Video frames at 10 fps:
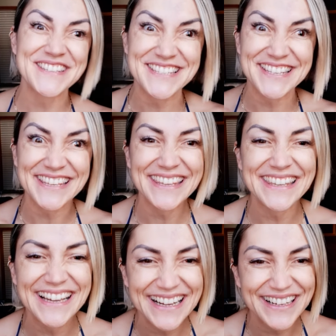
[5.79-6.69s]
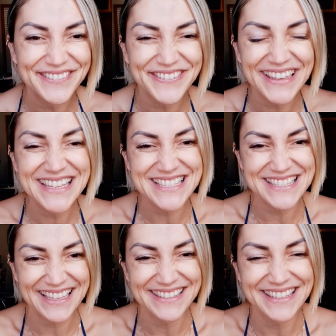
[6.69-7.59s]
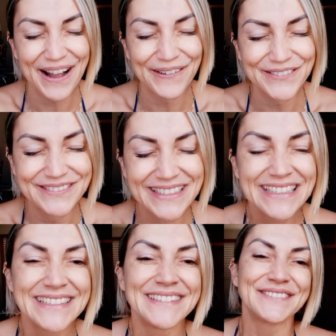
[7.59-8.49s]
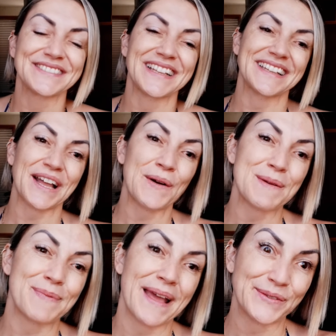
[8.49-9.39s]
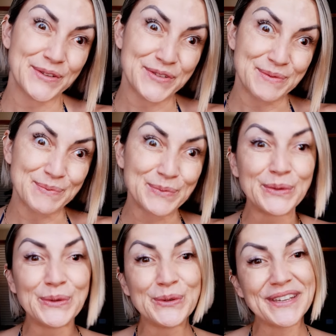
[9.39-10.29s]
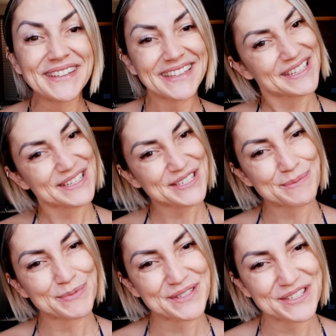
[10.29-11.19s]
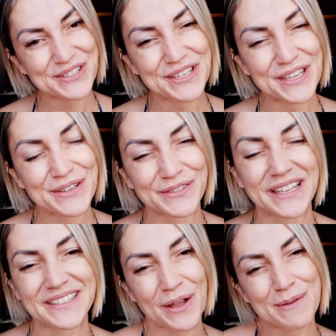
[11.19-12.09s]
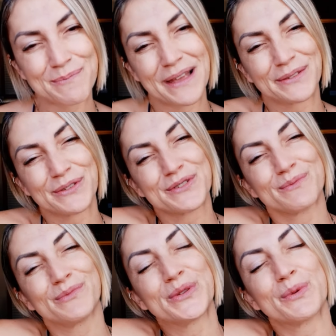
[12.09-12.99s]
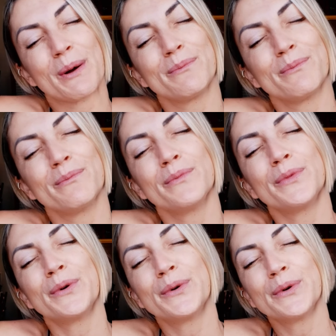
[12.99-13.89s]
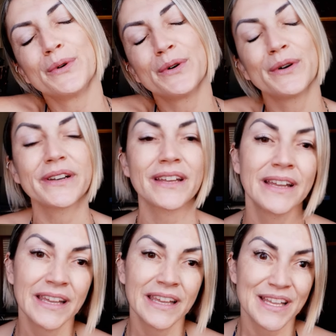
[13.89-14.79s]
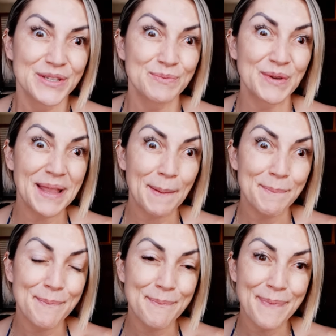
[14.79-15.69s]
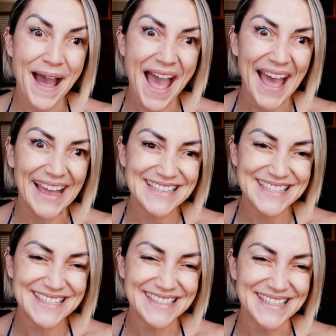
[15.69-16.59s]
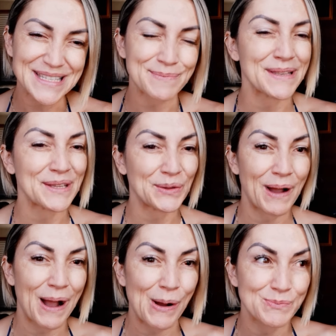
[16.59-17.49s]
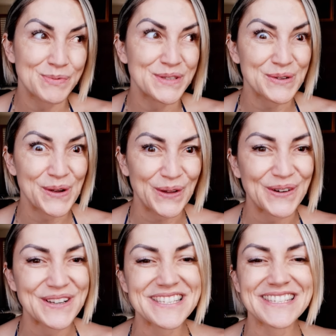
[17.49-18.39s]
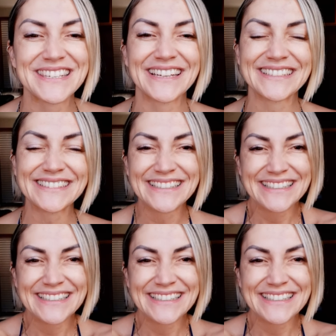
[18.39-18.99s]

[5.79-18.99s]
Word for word: dia! Feliz Natal! Um Natal repleto de muita energia positiva, um Natal repleto de muito amor, de muita paz espiritual, psicológica,